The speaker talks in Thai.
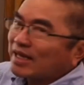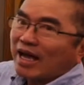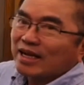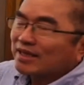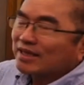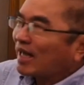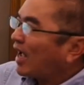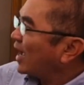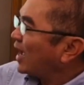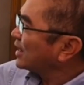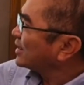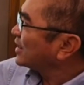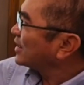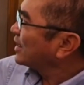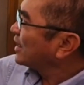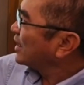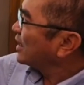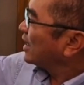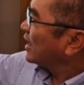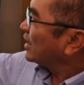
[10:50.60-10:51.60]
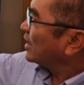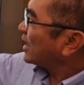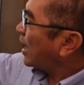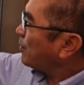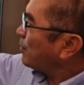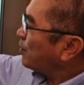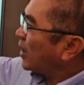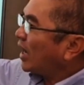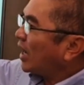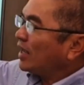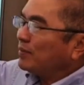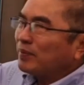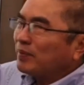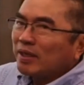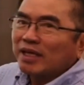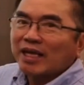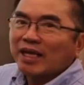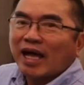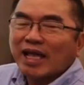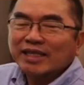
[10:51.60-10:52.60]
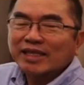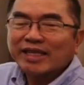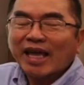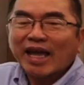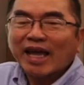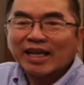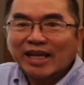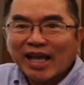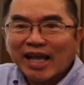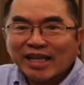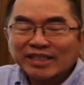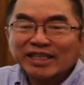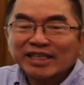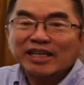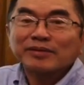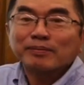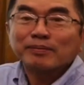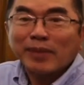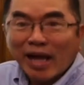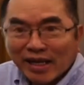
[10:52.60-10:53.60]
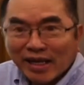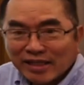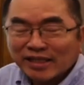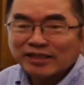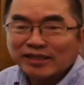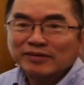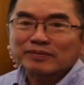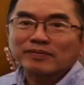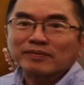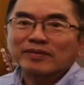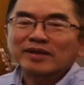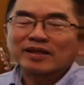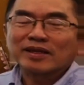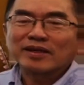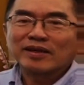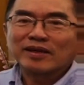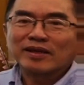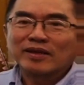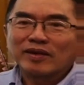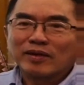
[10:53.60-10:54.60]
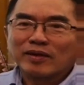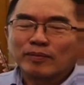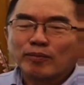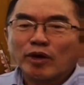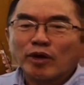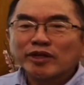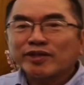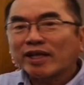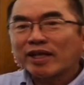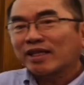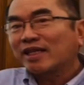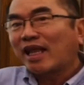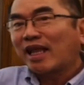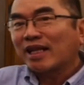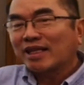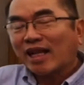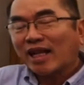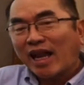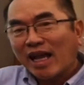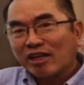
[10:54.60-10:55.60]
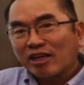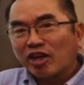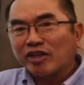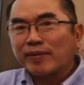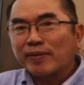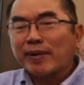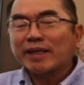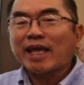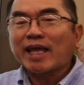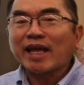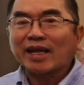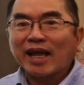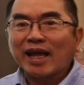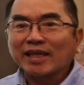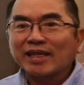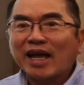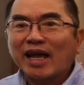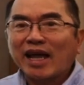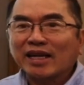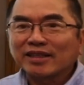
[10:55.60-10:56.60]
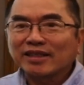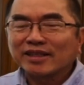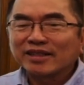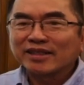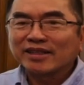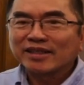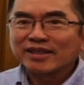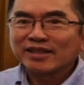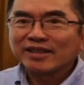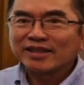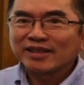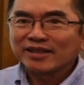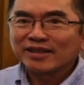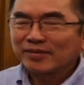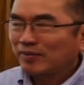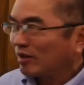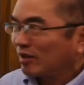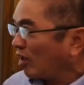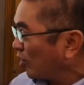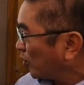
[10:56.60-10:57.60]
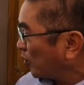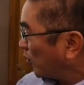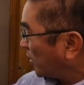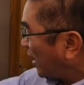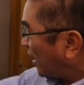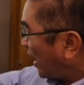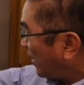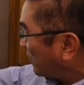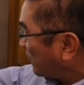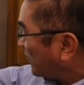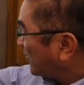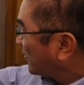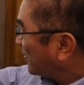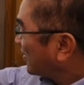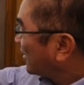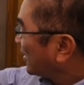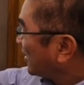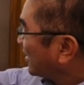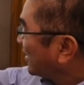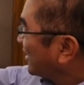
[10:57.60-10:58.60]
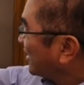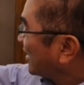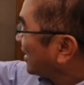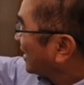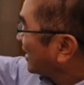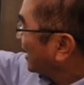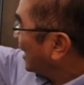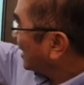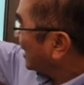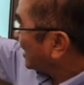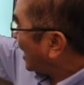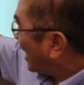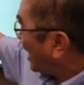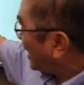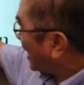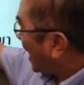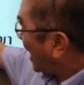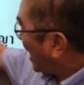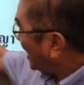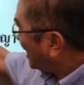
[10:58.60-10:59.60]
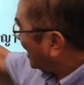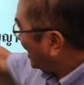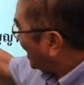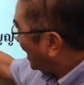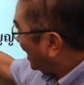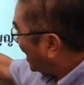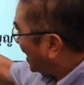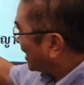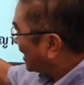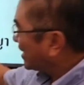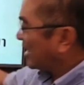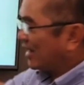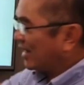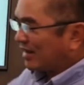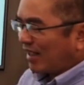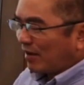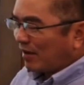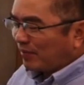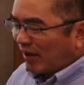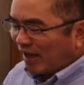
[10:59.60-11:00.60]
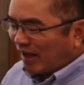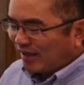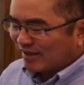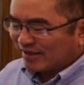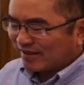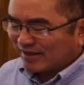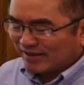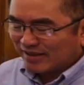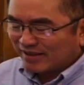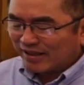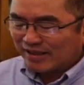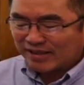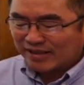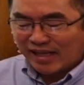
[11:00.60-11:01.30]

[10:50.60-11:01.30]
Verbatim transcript: ยใต้ ทำให้มีการแข่งขันกันมากขึ้น บริษัทขนาดกลางก็สามารถแข่งขันได้พี่น้องดูนะครับ เงื่อนไขแค่นี้เองเนี่ยทำให้เกิดกา